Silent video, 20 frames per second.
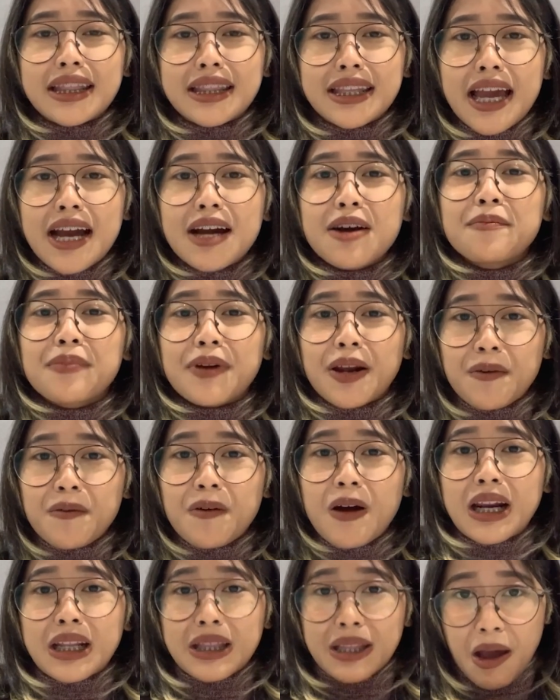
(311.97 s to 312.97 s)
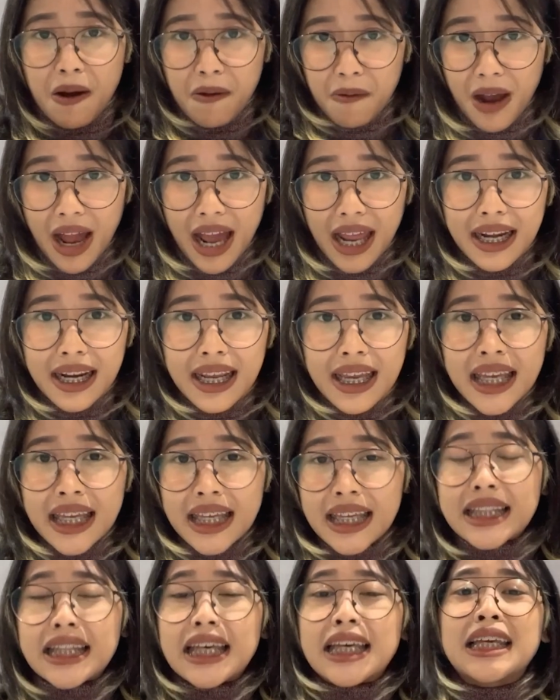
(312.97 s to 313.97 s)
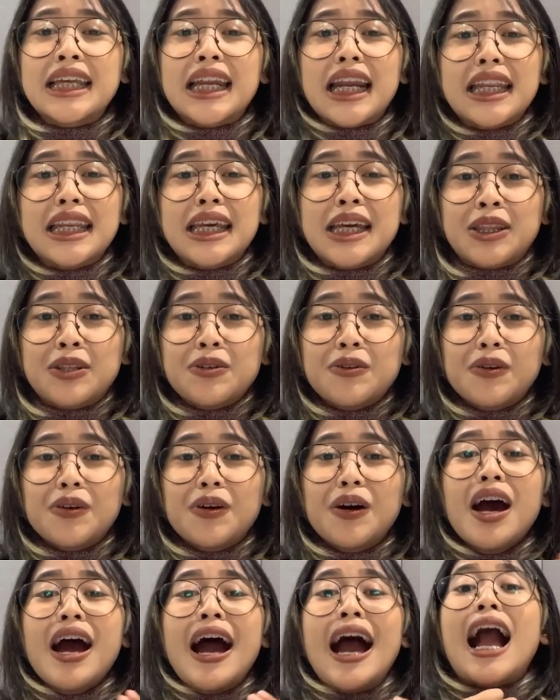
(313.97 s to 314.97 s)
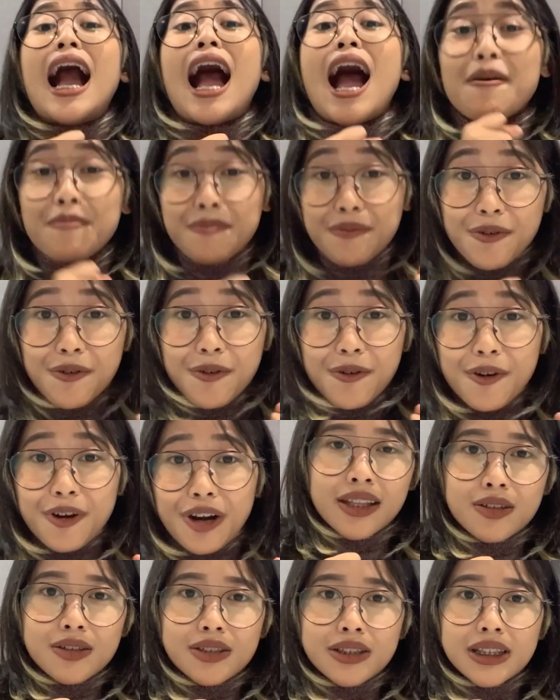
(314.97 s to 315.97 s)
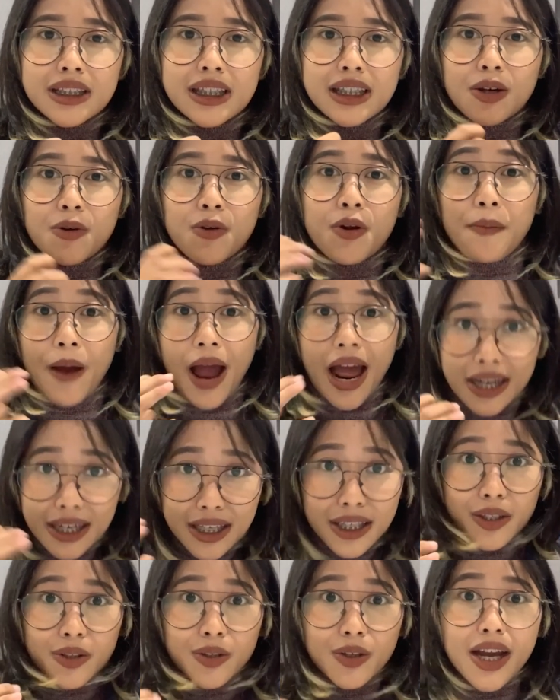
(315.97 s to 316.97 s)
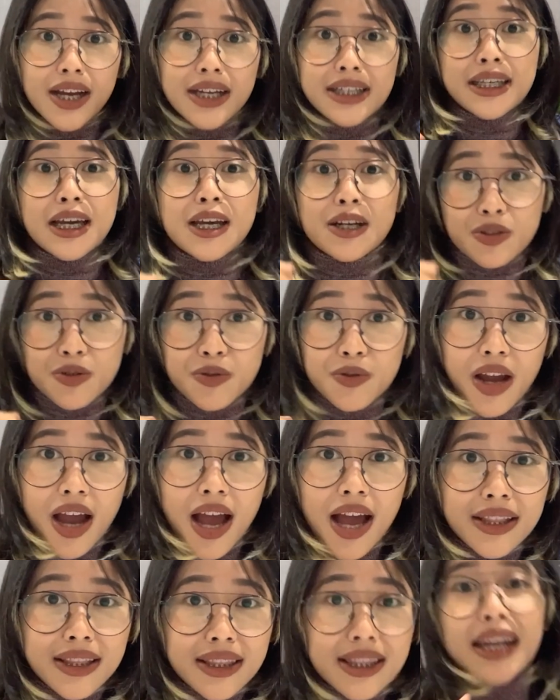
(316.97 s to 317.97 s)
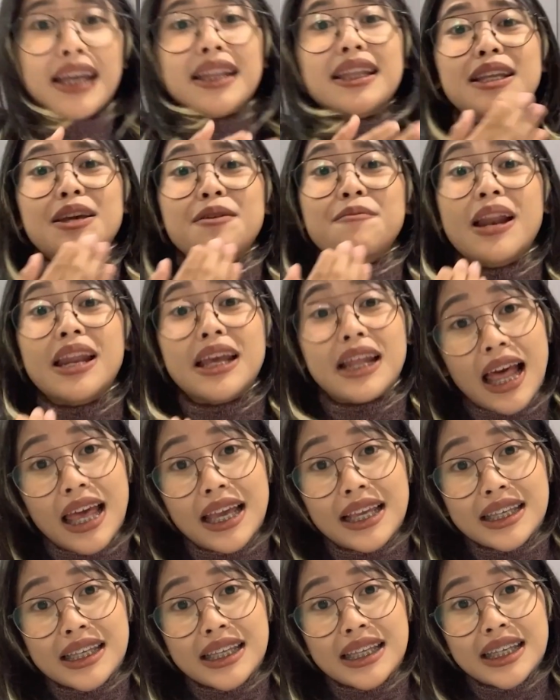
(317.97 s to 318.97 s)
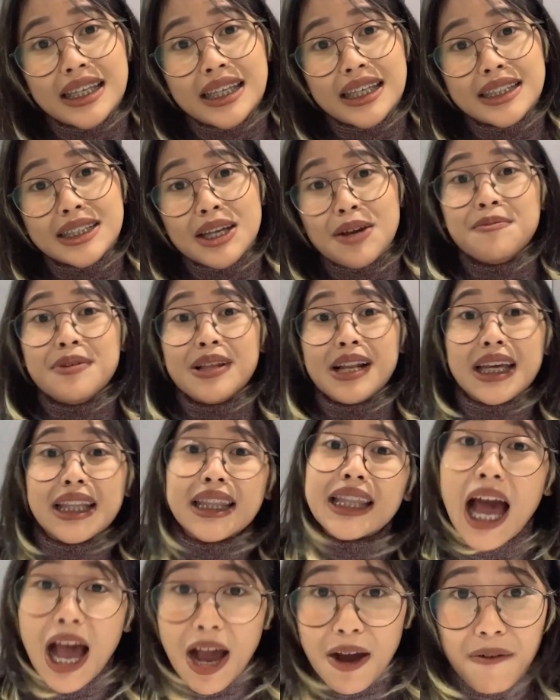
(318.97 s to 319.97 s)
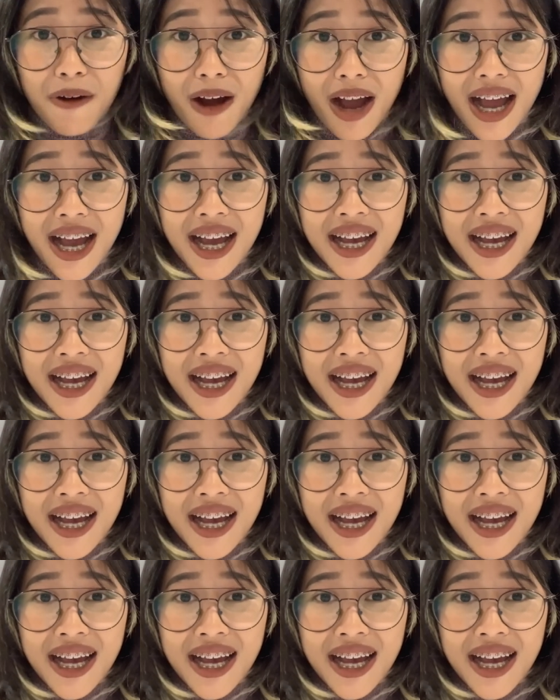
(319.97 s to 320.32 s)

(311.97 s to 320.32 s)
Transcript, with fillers: Dia ngeprank wartawan. Kita kira dia tuh kabur. Terus kita udah panik gitu ya ngejar juga. Ternyata dia balik lagi sambil ketawa.